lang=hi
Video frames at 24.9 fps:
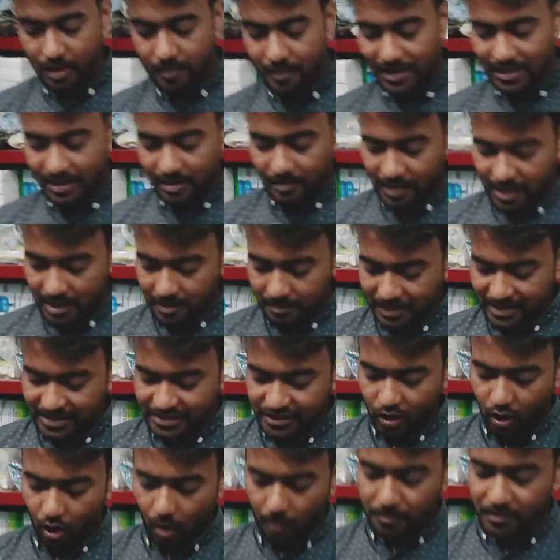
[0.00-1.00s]
उसके बाद हमारे
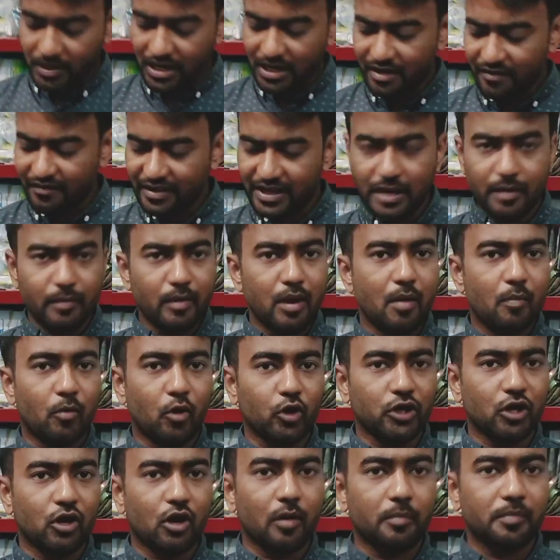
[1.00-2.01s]
पास ये ओपनर अवेलेबल है
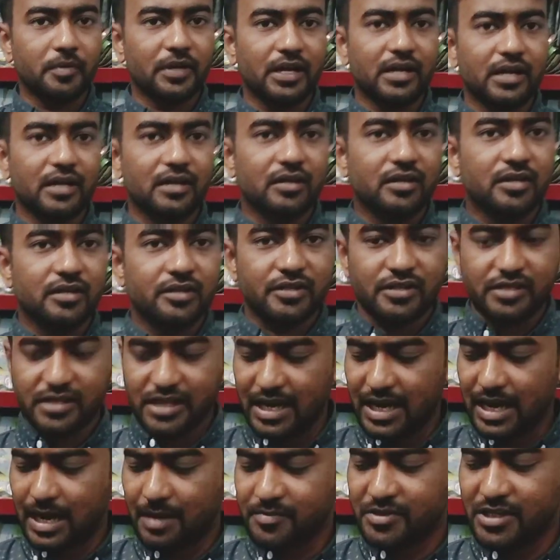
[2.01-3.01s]
वाटर ओपनर
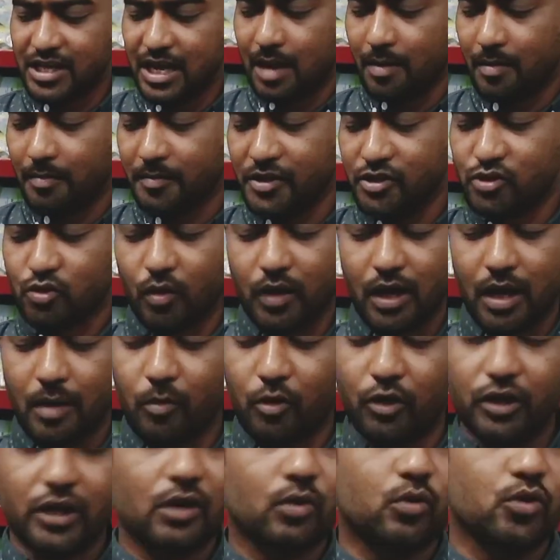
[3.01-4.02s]
जिससे आराम से आप अपनी
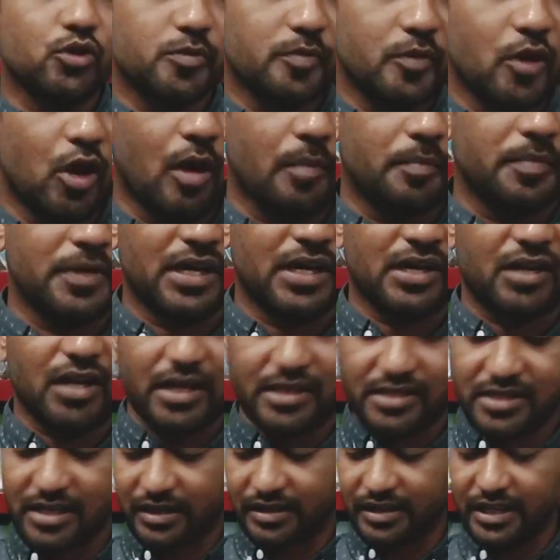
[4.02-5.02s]
सोडा बॉटल कुछ भी ओपनर
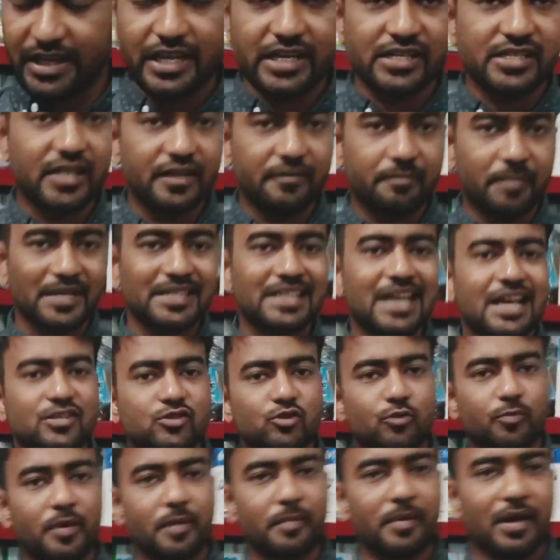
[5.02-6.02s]
कर सकते हैं ये सिर्फ
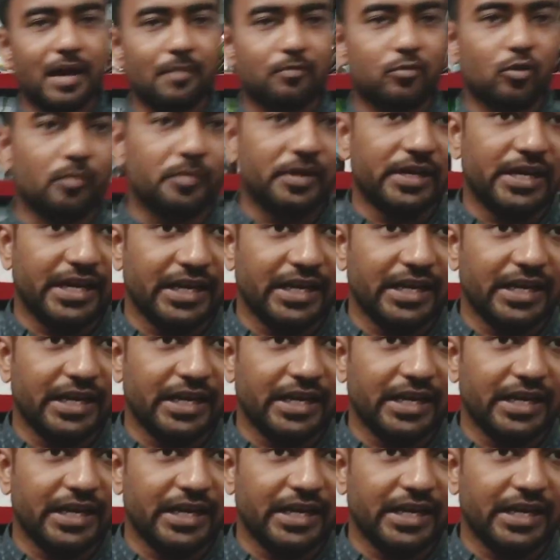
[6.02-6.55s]
पचास रुपए में आपको